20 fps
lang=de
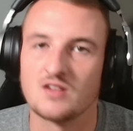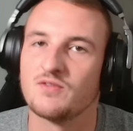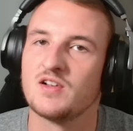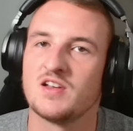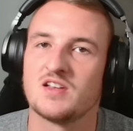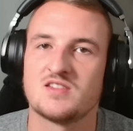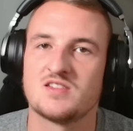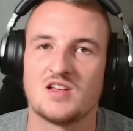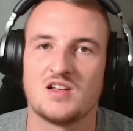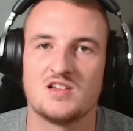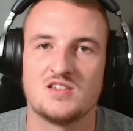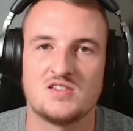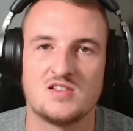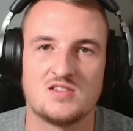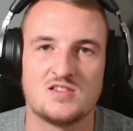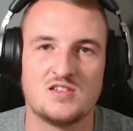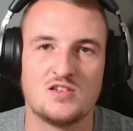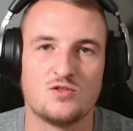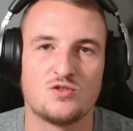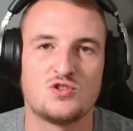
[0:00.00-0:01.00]
weil das alles jetzt
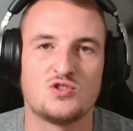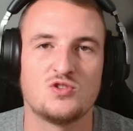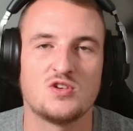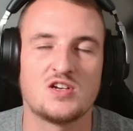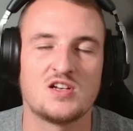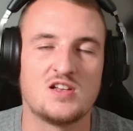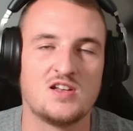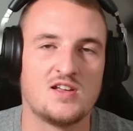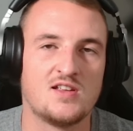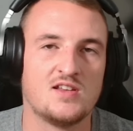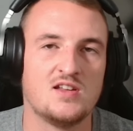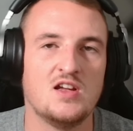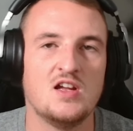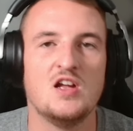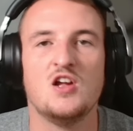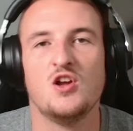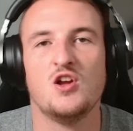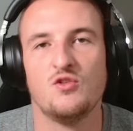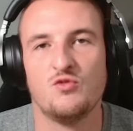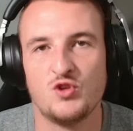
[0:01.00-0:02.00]
hier noch zu erklären,
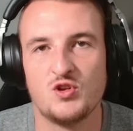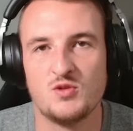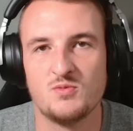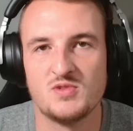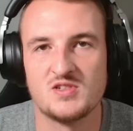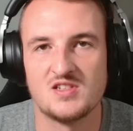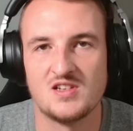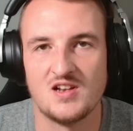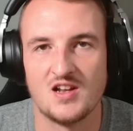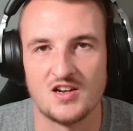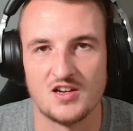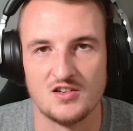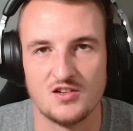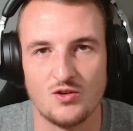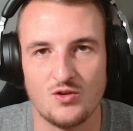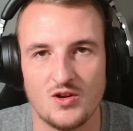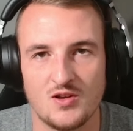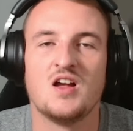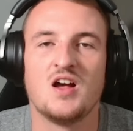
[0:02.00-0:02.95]
würde ein bisschen lange dauern.